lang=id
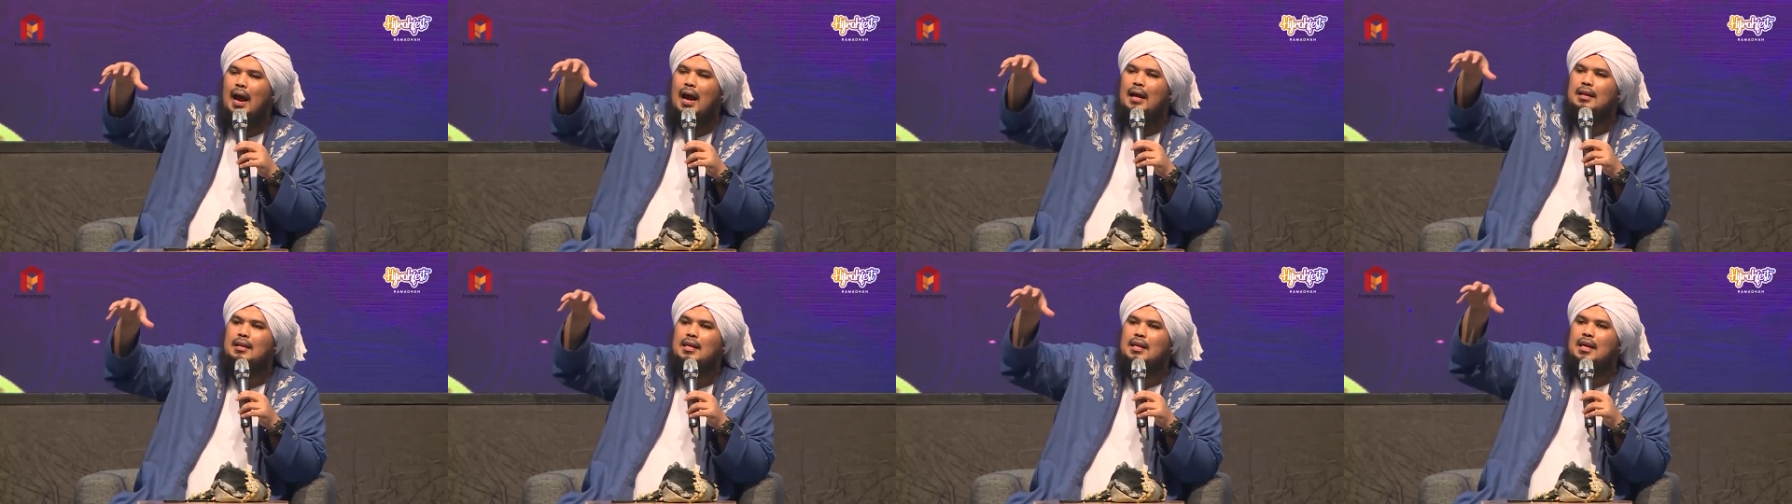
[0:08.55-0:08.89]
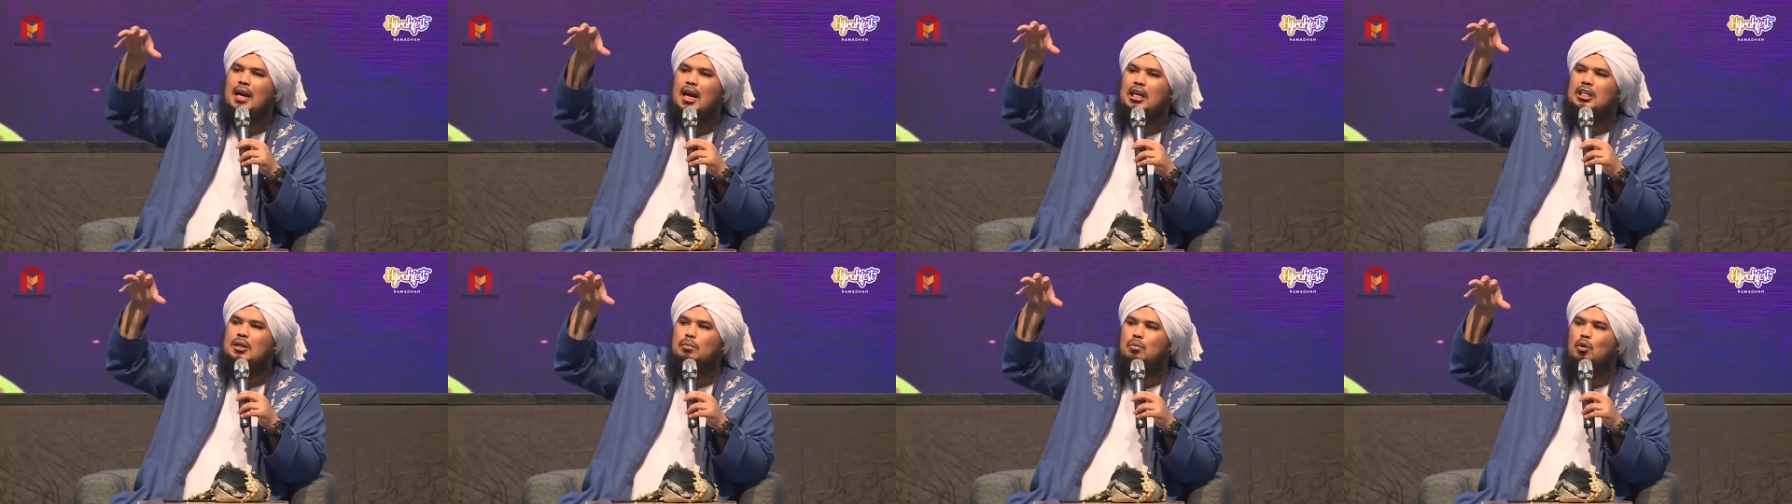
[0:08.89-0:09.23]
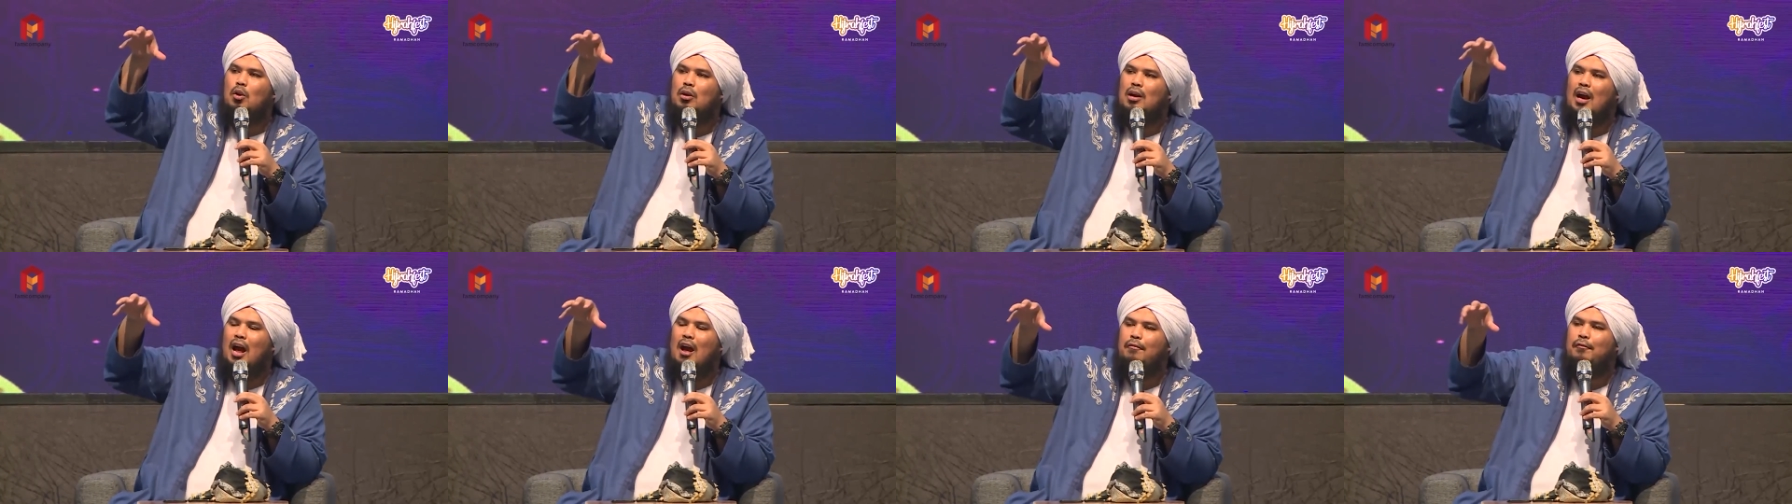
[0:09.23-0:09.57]
anjing
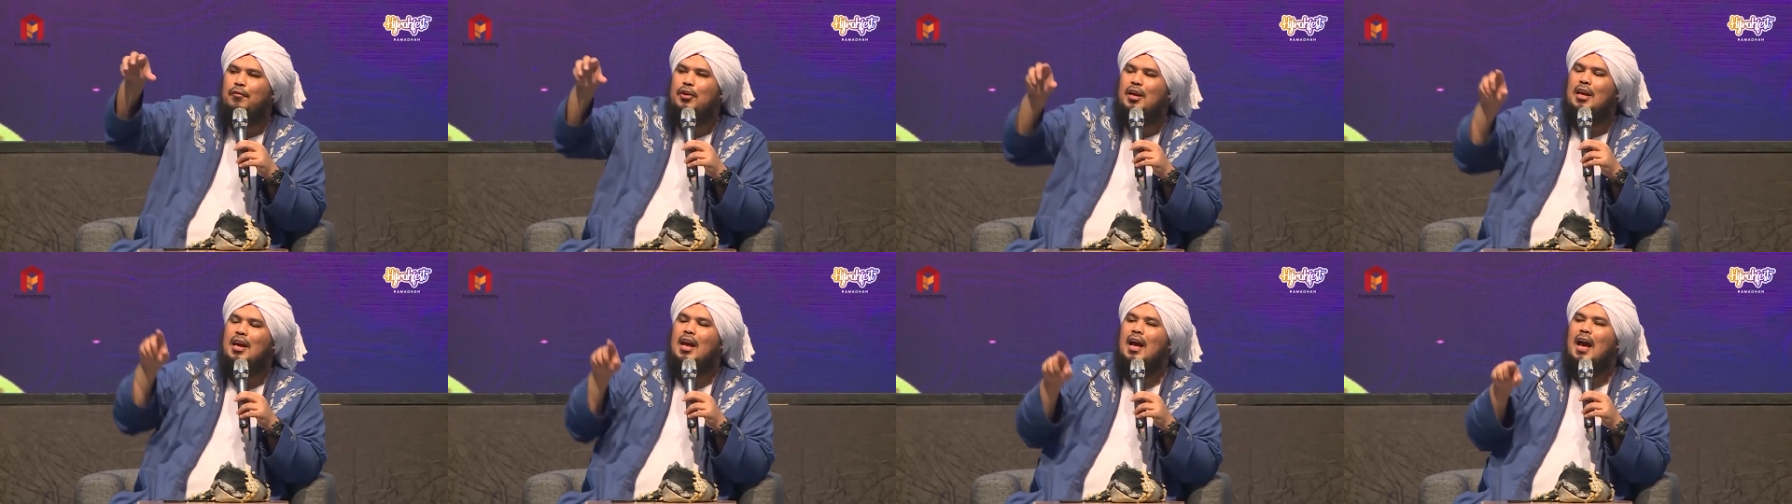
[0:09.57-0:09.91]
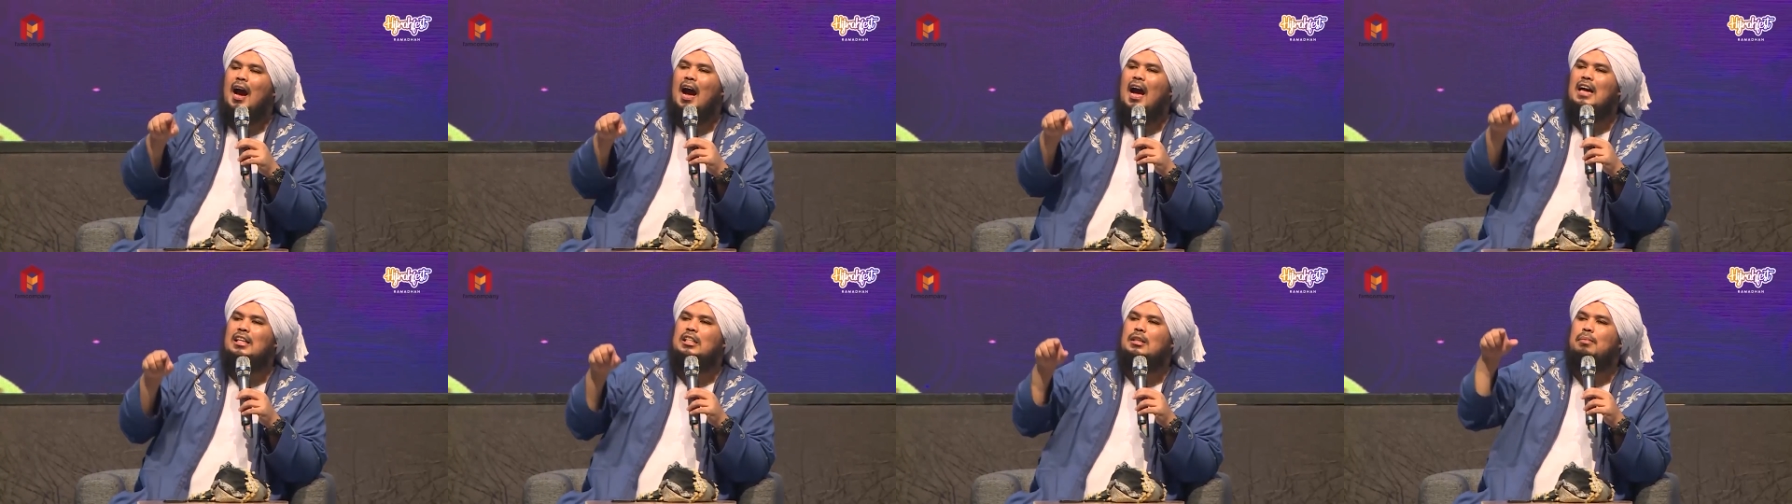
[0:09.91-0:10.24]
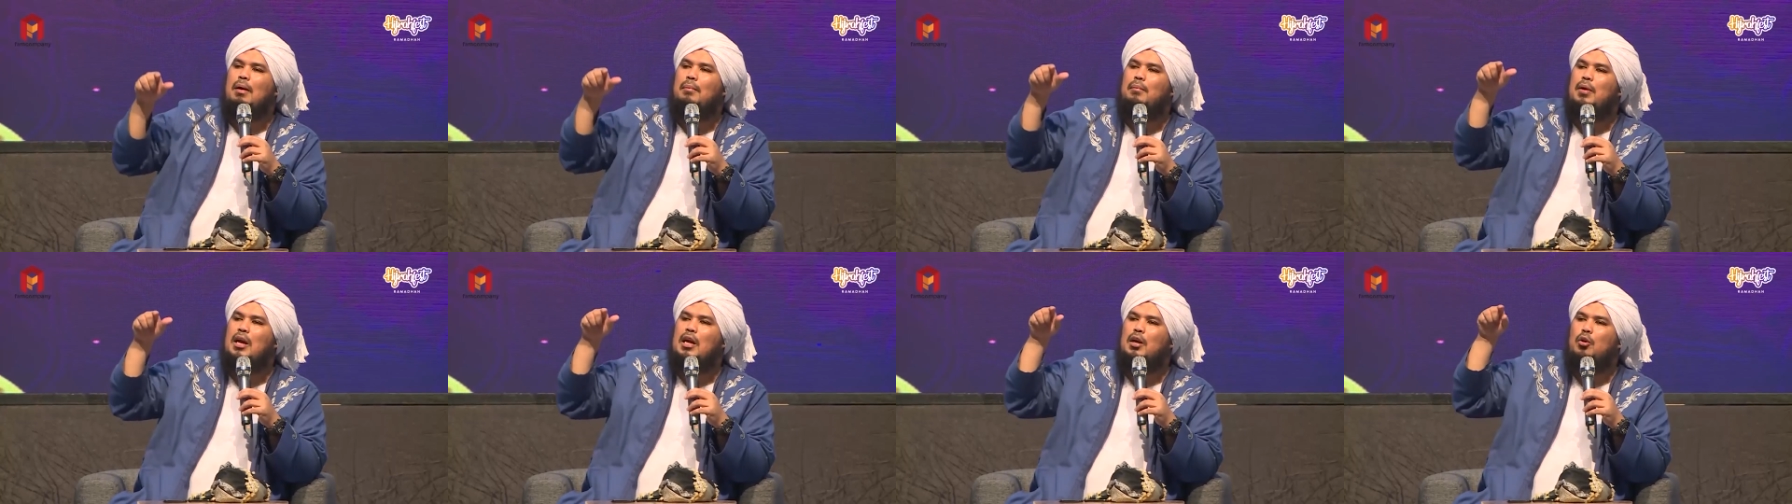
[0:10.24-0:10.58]
Asbul Kafi,
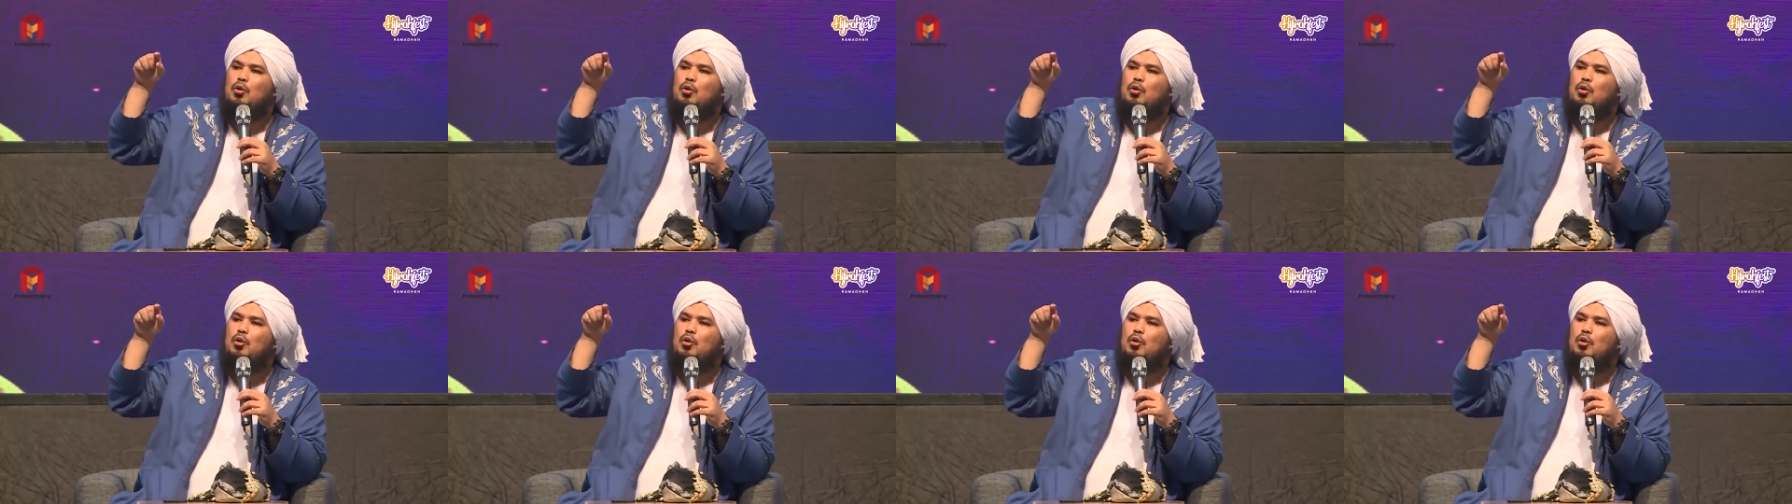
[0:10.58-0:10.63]
asbab